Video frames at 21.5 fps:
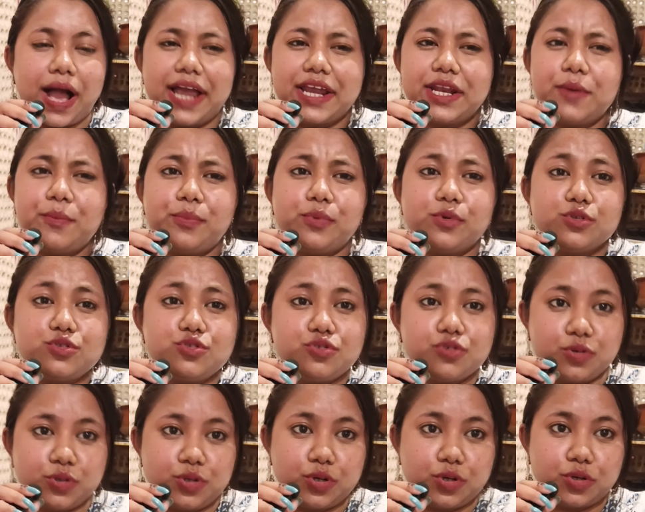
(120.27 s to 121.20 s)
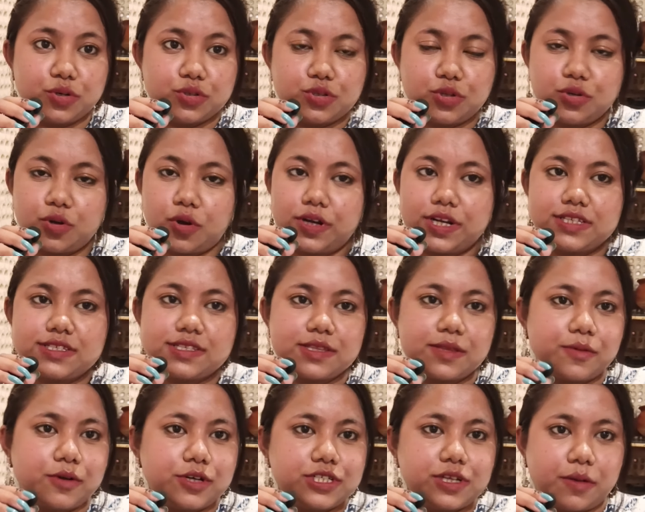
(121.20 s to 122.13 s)
বাইরে প্রচন্ড রোদ নন
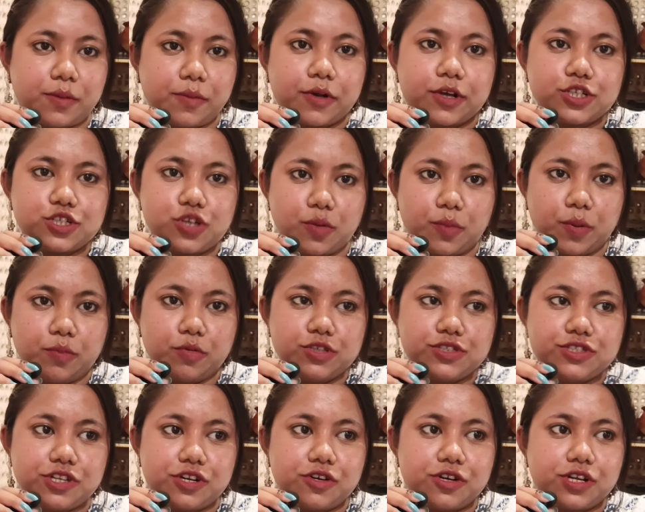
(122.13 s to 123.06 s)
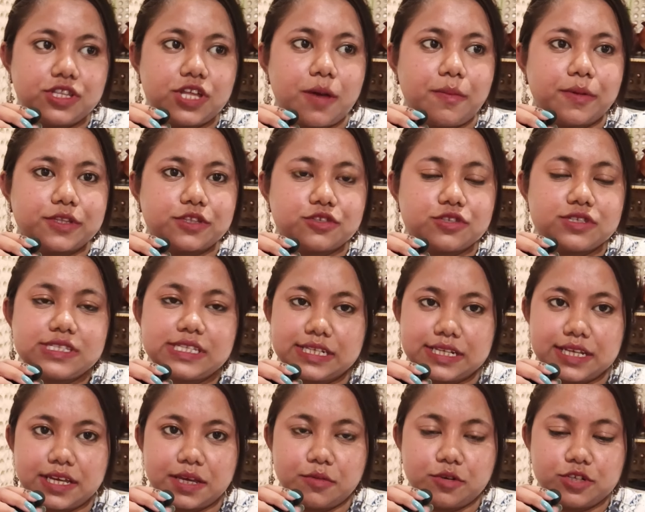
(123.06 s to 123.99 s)
এসিতে বসে আমার পক্ষে সম্ভব হচ্ছিল না তো আপাতত
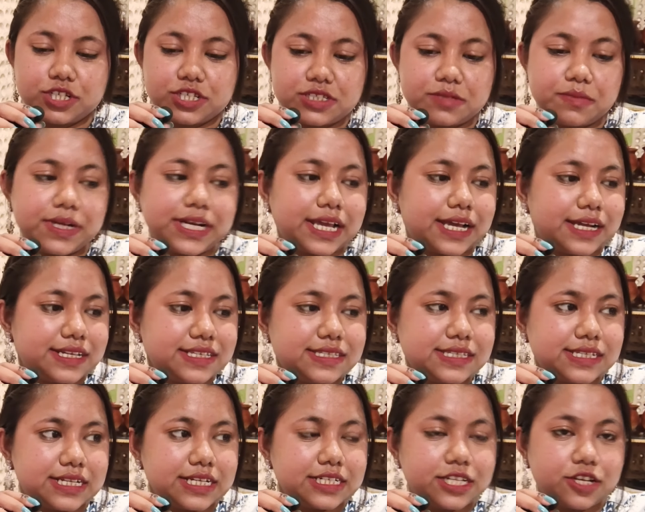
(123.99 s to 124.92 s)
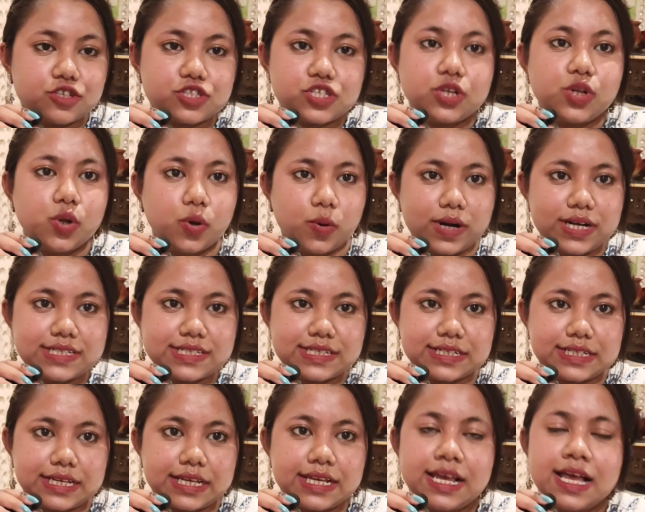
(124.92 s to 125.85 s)
সিটিংয়ে বসেছি বাট এখানে সিটিংটা হচ্ছে লোয়ার
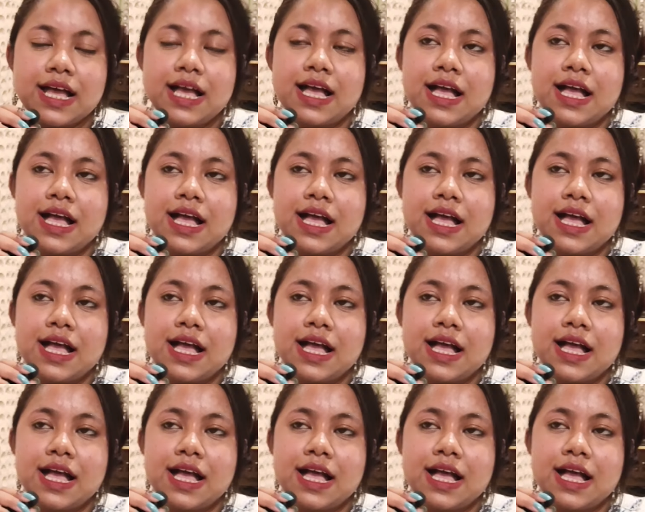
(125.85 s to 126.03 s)
সিটিং